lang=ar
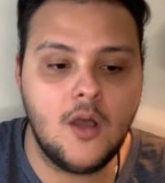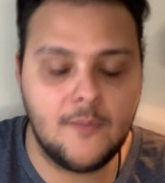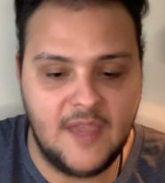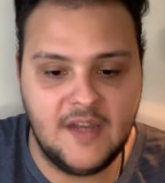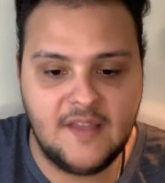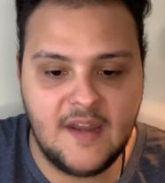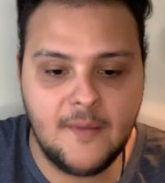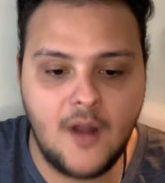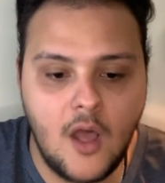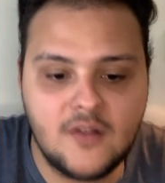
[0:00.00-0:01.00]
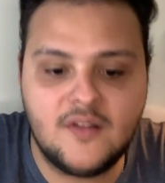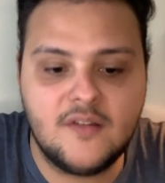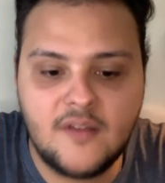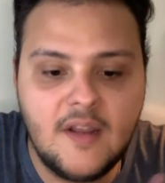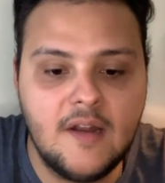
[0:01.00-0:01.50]
يعني تقريبا اكتر
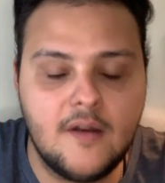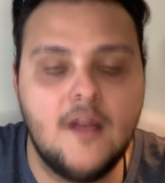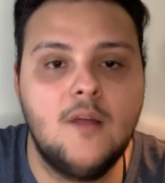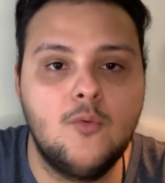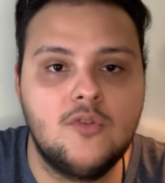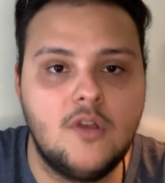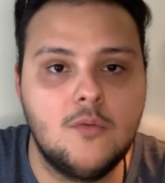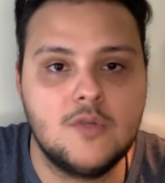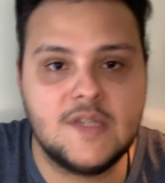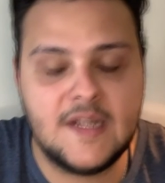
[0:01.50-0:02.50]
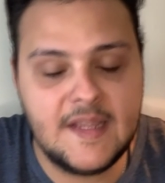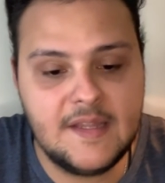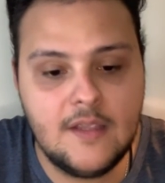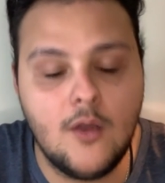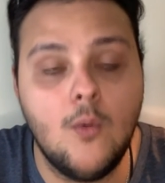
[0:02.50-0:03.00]
تريلر انا مرتقبه السنه
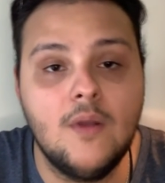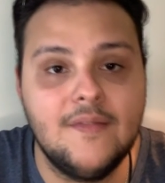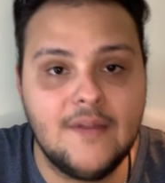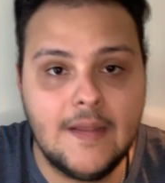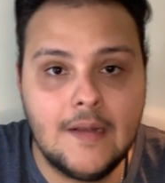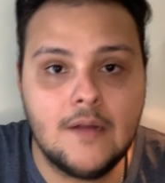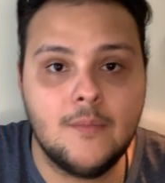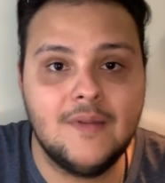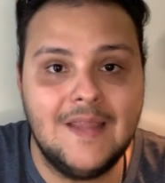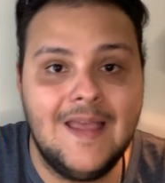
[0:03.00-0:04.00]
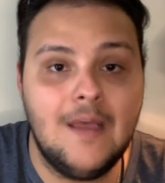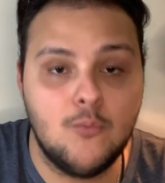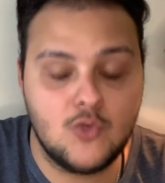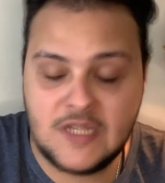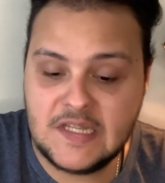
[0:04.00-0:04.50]
دي هو التريلر بتاع
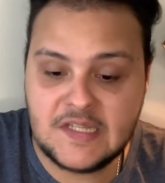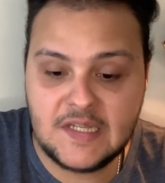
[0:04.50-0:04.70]
مسلسل